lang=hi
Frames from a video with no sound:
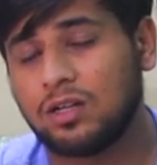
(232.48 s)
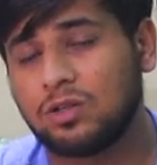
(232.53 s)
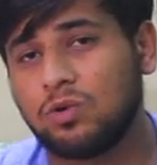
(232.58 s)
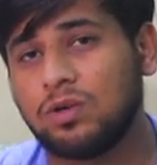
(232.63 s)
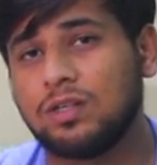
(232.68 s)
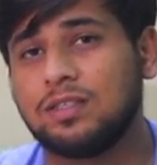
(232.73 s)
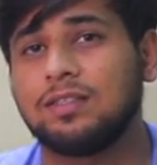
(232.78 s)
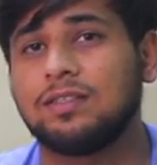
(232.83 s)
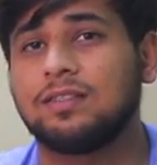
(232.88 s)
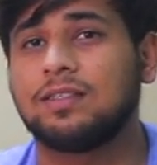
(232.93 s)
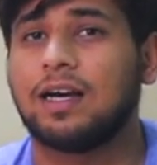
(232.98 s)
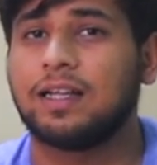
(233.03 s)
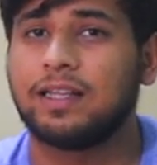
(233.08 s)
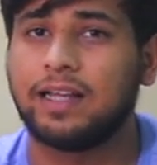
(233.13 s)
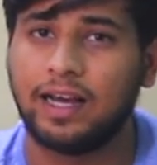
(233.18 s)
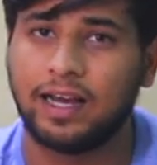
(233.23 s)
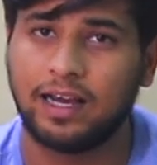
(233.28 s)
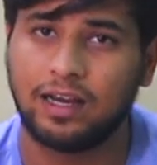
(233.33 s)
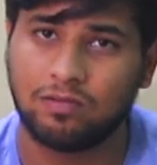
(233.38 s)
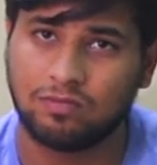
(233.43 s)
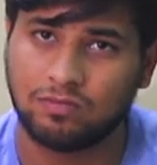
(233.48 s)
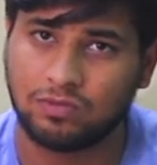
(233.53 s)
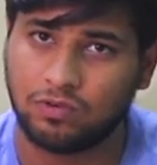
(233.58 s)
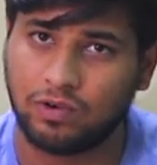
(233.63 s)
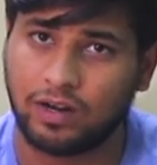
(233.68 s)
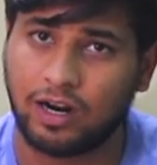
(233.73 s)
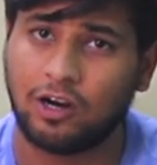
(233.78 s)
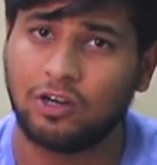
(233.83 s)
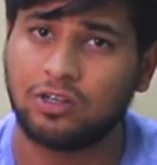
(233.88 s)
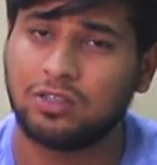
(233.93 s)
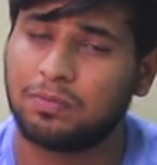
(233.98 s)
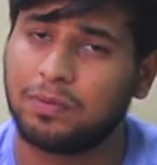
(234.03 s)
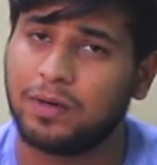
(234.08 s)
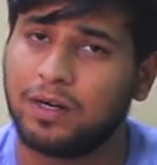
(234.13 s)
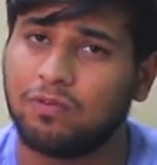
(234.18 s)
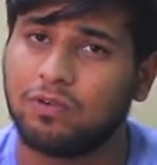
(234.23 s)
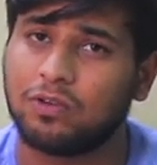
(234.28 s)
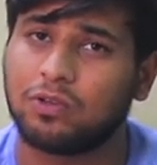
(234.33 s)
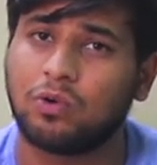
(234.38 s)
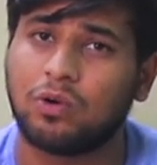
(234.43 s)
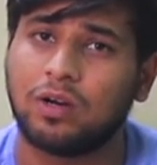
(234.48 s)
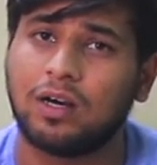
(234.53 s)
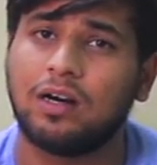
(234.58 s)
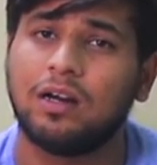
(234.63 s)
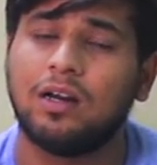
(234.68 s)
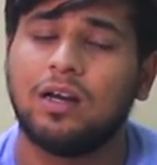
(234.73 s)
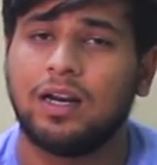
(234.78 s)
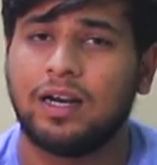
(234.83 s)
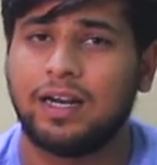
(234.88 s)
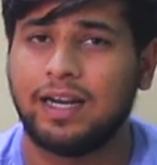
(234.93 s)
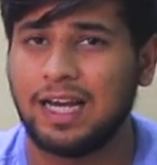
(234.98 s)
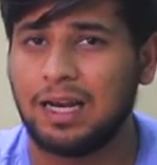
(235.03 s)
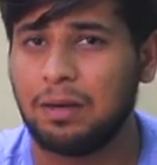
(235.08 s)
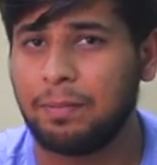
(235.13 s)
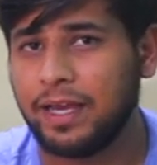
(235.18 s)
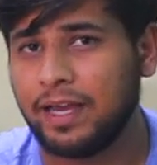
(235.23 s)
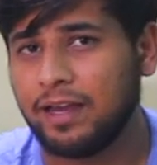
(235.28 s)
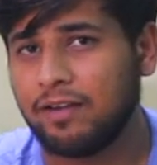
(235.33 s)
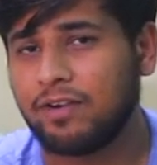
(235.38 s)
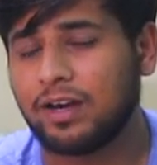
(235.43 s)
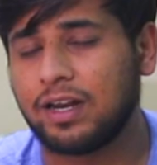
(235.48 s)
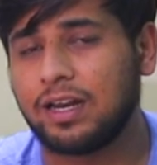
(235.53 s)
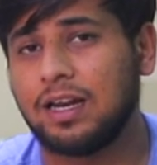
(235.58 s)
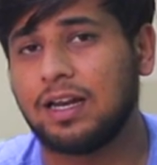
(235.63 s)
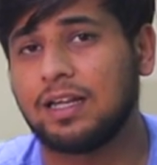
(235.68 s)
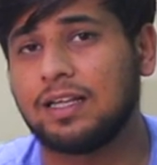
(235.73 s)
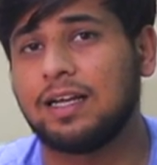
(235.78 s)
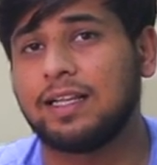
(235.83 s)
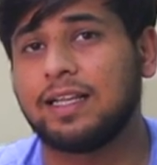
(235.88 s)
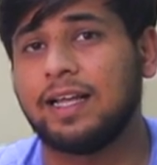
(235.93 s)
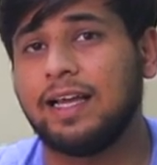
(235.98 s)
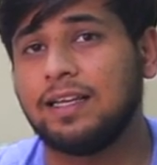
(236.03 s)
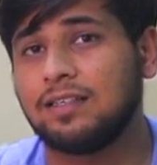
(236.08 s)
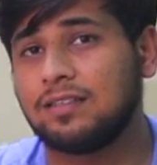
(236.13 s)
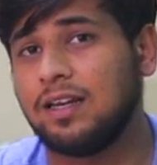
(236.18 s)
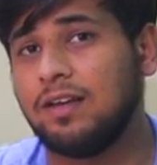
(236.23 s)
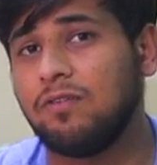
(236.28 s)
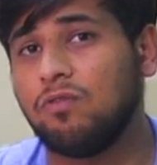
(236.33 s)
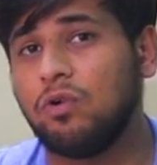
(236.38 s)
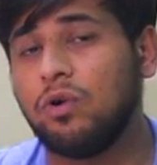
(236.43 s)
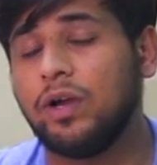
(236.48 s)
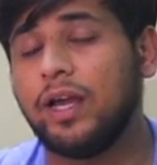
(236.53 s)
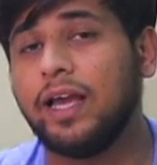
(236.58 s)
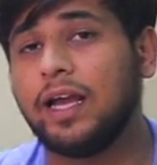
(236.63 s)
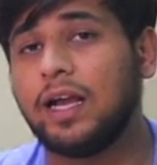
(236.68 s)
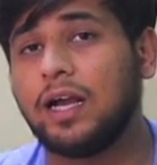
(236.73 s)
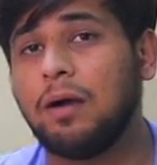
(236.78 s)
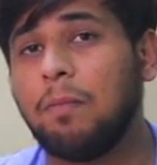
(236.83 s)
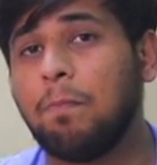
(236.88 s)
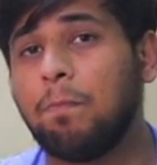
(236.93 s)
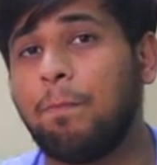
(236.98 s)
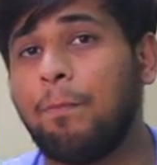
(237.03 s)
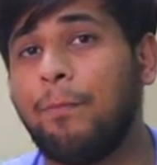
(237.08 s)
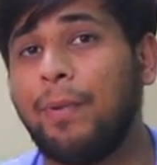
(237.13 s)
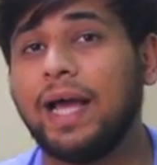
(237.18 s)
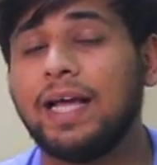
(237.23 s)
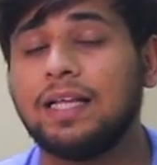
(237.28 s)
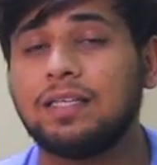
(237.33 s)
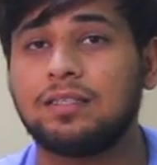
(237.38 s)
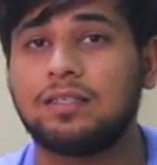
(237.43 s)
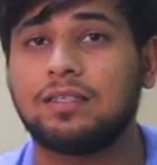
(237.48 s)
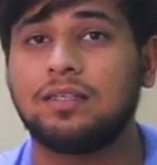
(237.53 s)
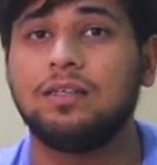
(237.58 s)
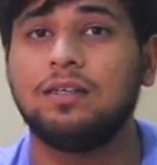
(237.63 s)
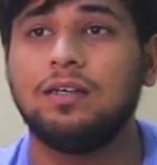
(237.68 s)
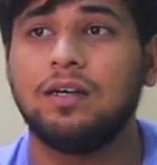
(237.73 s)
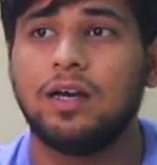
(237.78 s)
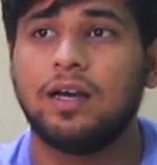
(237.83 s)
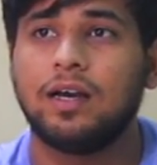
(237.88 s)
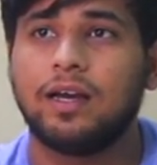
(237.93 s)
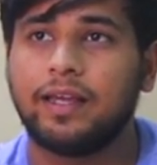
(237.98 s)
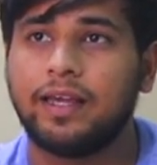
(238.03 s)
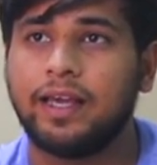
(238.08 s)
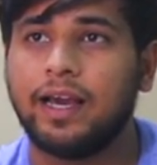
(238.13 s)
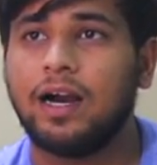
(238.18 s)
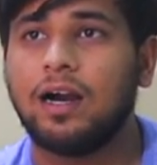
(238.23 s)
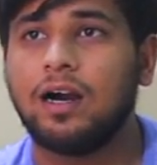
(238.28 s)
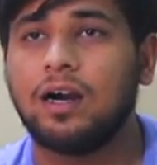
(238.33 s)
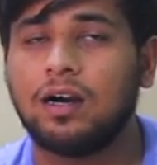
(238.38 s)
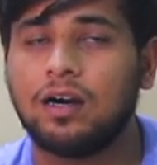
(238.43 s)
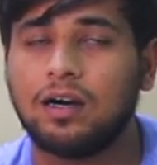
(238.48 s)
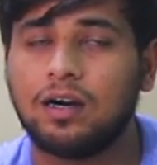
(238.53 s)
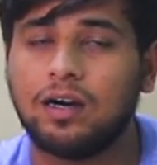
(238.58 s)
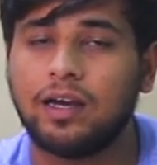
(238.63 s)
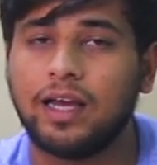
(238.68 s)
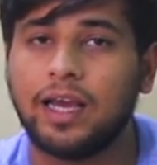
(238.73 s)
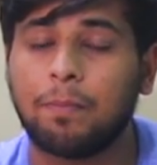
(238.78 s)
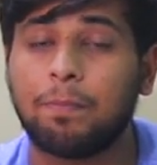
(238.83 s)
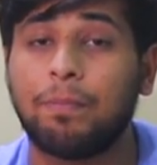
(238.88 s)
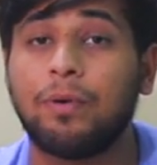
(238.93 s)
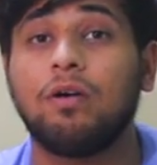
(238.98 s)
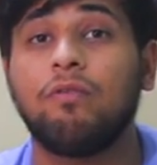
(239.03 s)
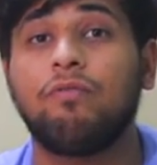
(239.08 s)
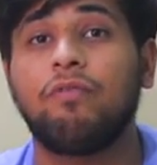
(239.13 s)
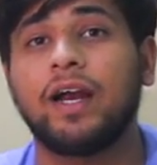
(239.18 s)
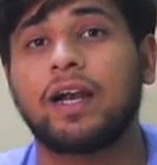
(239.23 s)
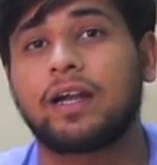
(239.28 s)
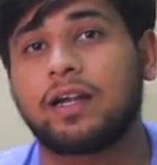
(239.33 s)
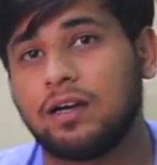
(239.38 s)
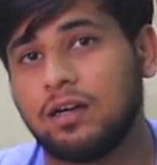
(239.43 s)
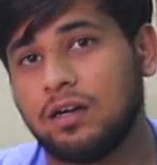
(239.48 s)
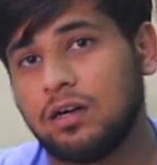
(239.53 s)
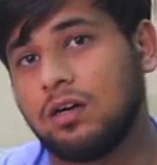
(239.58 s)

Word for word: थोड़ी सी ज़्यादा है ओवर हाउस स्पीड वो थोड़ा डल बिहेव करने लग जाता है इसलिए वो एक बेस्ट या एक परफेक्ट